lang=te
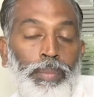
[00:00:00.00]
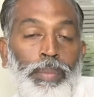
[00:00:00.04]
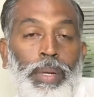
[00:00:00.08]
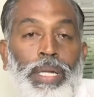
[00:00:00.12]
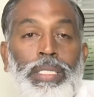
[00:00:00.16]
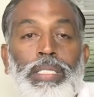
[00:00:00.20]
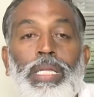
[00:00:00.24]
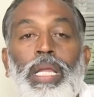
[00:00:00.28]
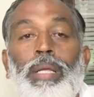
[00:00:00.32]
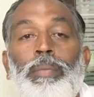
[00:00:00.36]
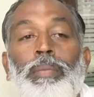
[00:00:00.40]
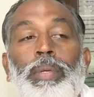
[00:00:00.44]

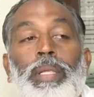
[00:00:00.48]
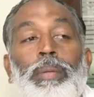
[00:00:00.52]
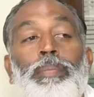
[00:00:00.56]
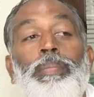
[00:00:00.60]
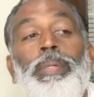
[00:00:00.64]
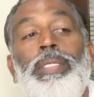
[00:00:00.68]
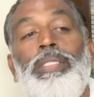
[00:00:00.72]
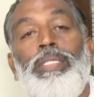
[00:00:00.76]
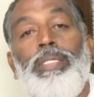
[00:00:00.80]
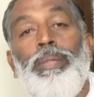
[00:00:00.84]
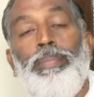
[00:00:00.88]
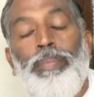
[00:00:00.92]
ప్రజల మీద
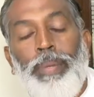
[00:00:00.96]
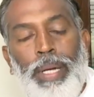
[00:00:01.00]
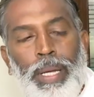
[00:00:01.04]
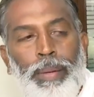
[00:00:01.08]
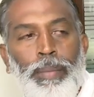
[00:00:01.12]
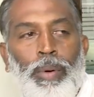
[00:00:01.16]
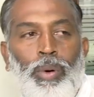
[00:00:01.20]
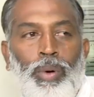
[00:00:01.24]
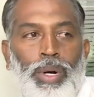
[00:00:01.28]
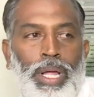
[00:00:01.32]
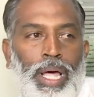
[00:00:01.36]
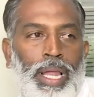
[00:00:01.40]
పిచ్చి
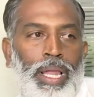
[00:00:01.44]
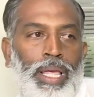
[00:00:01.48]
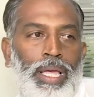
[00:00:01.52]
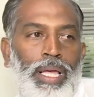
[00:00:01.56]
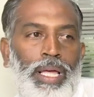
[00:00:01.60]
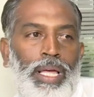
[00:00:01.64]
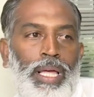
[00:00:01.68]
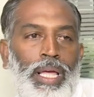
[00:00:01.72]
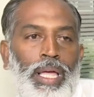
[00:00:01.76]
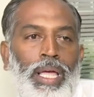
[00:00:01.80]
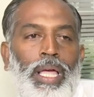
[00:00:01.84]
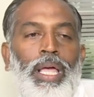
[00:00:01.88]
ప్రేమ ఉండాలి
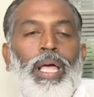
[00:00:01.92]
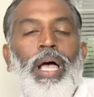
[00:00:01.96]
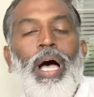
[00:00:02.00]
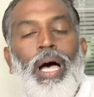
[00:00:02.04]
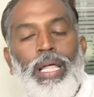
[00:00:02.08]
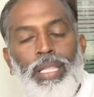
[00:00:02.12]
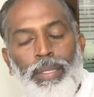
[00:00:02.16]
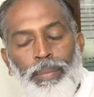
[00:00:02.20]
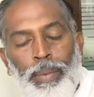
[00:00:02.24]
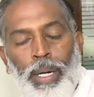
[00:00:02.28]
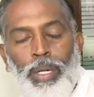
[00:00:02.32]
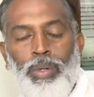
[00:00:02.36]

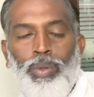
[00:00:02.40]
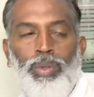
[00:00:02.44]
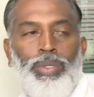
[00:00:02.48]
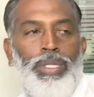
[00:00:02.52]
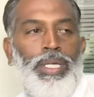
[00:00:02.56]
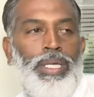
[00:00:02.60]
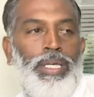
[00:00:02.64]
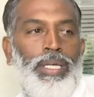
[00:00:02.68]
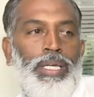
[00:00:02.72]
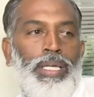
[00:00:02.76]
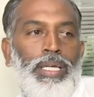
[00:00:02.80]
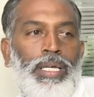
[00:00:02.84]
అది
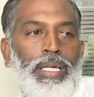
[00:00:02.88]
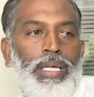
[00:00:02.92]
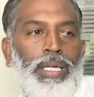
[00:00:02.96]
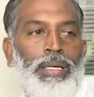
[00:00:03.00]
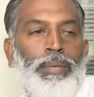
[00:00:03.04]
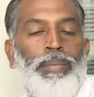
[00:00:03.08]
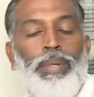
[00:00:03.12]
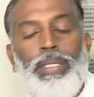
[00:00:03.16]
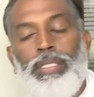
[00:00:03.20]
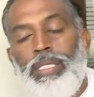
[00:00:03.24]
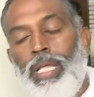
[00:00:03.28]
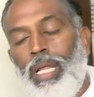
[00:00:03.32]
మాకుంది
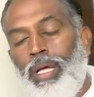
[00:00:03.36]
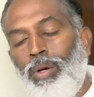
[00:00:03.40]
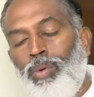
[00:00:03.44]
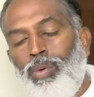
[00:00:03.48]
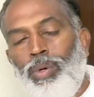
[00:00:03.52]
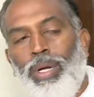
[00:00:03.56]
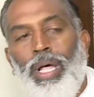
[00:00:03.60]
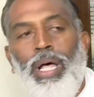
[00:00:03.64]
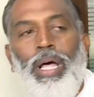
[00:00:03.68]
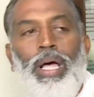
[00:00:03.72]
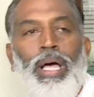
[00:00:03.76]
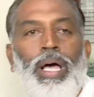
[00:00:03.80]
ప్రజలకు
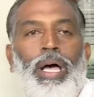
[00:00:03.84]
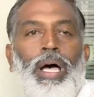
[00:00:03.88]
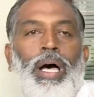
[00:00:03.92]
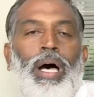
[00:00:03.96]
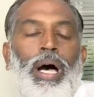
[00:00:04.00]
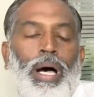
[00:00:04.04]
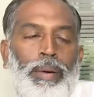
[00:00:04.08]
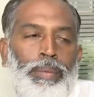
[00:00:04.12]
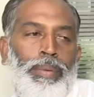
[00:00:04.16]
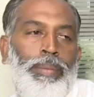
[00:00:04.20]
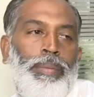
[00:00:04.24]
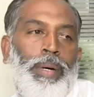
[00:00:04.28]
కూడా
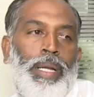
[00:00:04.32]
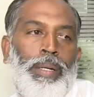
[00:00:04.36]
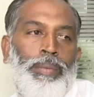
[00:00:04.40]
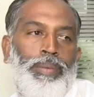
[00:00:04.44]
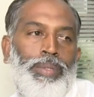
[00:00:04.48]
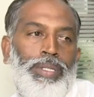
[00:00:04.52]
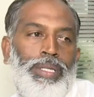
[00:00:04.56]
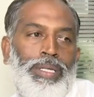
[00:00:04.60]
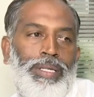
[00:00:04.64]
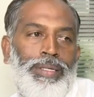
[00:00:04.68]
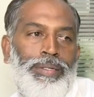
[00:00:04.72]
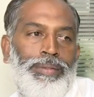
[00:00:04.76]
అభిమానం
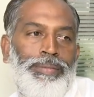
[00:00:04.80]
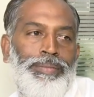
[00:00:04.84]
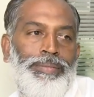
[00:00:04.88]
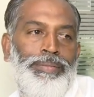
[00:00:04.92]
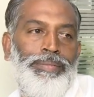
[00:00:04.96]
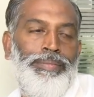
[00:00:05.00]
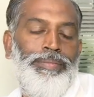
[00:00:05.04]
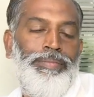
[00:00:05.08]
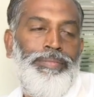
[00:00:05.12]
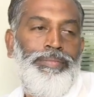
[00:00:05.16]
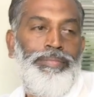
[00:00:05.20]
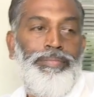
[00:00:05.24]
ఉంది
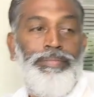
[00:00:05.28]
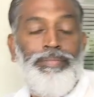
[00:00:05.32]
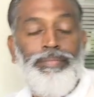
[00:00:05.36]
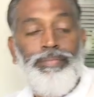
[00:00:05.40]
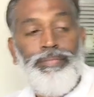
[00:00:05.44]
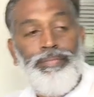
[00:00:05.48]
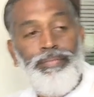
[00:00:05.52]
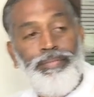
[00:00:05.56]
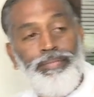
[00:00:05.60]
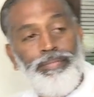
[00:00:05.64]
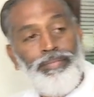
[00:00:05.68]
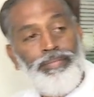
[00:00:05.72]
ఉన్నటిదాకా